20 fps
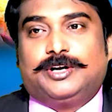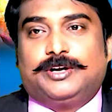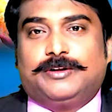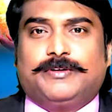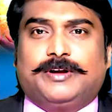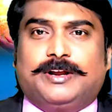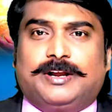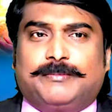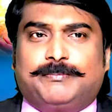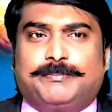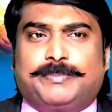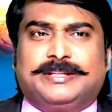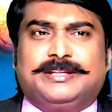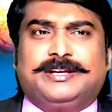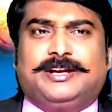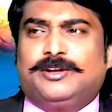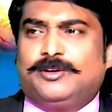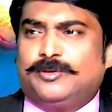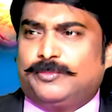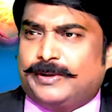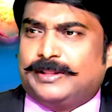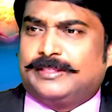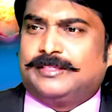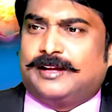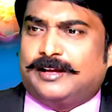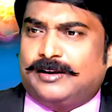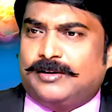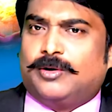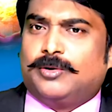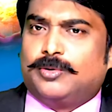రెండు వేల పదిహేను
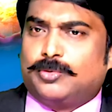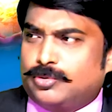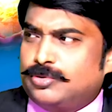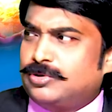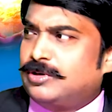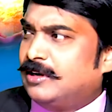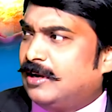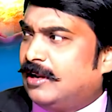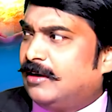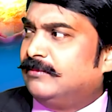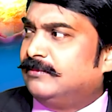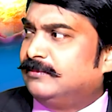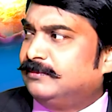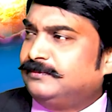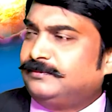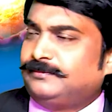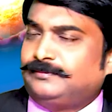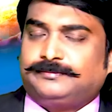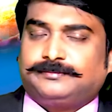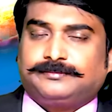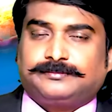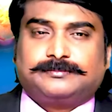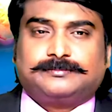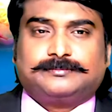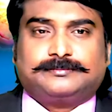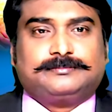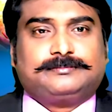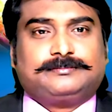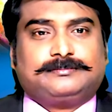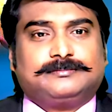పద్నాలుగు అనుకుంటున్నాను
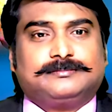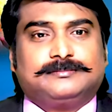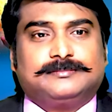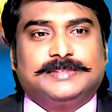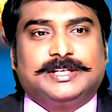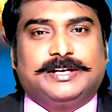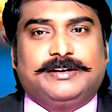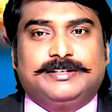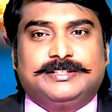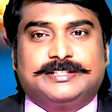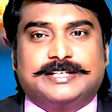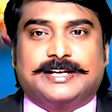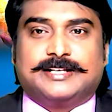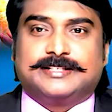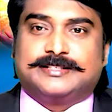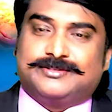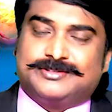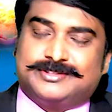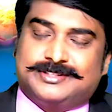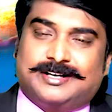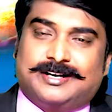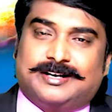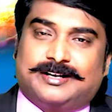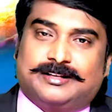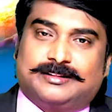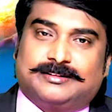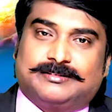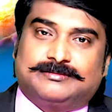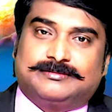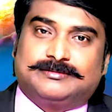అన్నాడు చాలా సంవత్సరాల
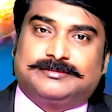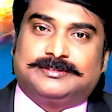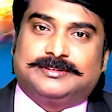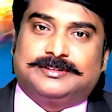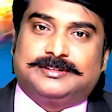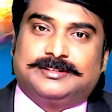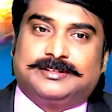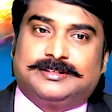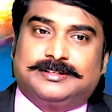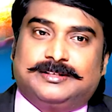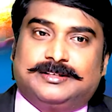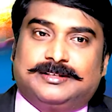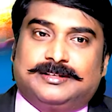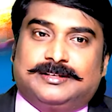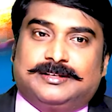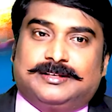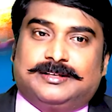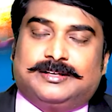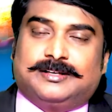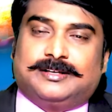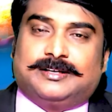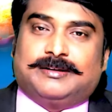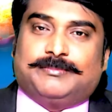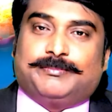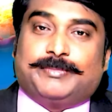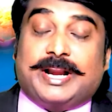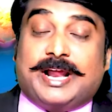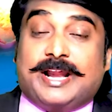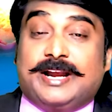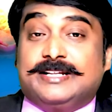క్రితం
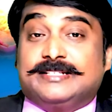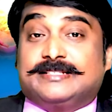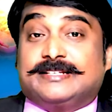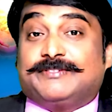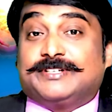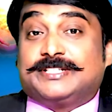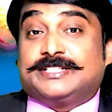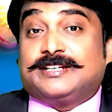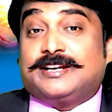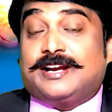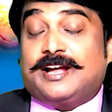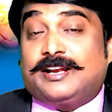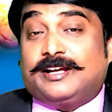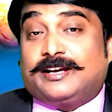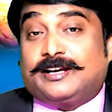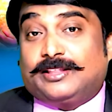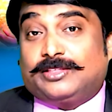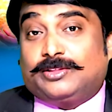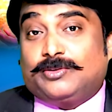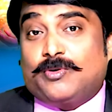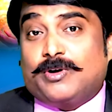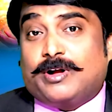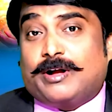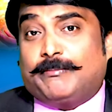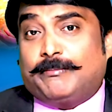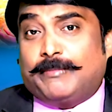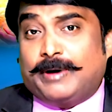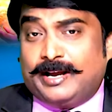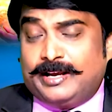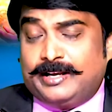మరి అన్ని సంవత్సరాల క్రితం ఒక
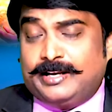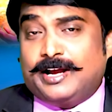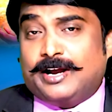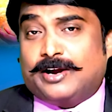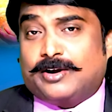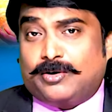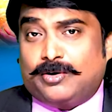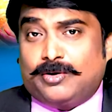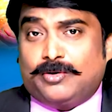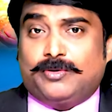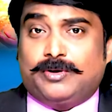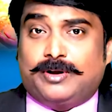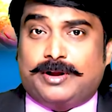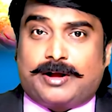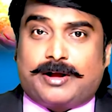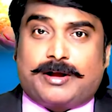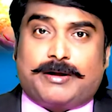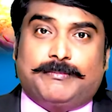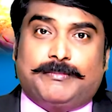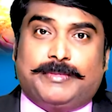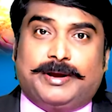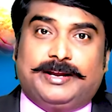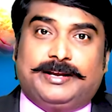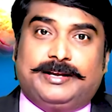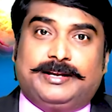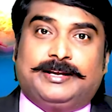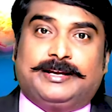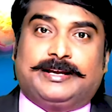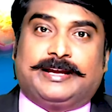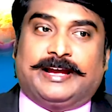అమ్మాయిని ఎక్కడో ఉన్న ఒక
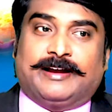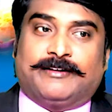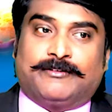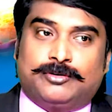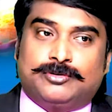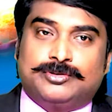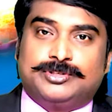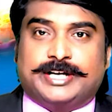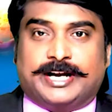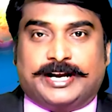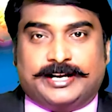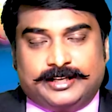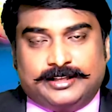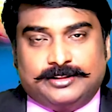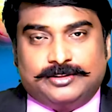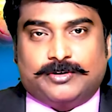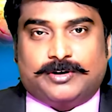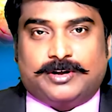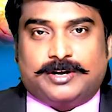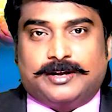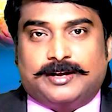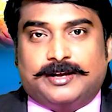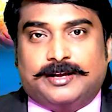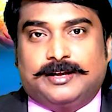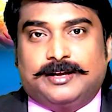అమ్మాయిని కేవలం చాటింగ్ ద్వారా